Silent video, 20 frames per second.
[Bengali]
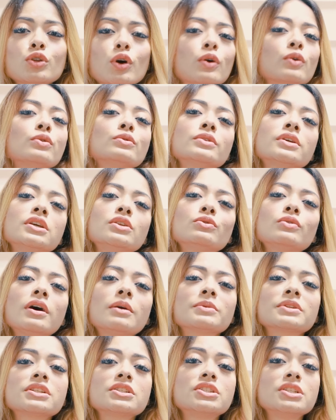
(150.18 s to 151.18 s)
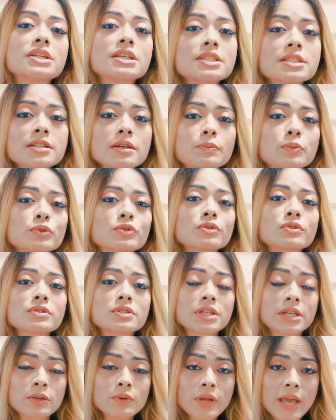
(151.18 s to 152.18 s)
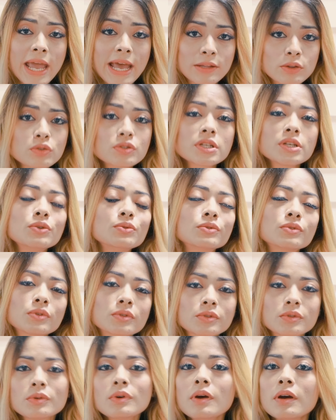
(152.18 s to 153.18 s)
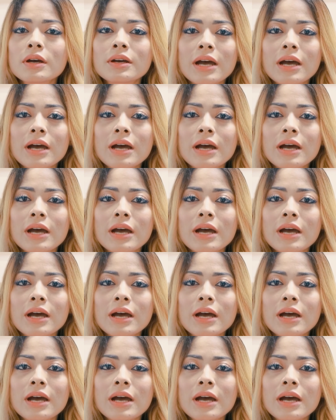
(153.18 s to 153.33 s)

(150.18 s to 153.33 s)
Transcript: তখন কিন্তু আমাদের চিকিৎসা পদ্ধতিটা এখন এতটাই উন্নত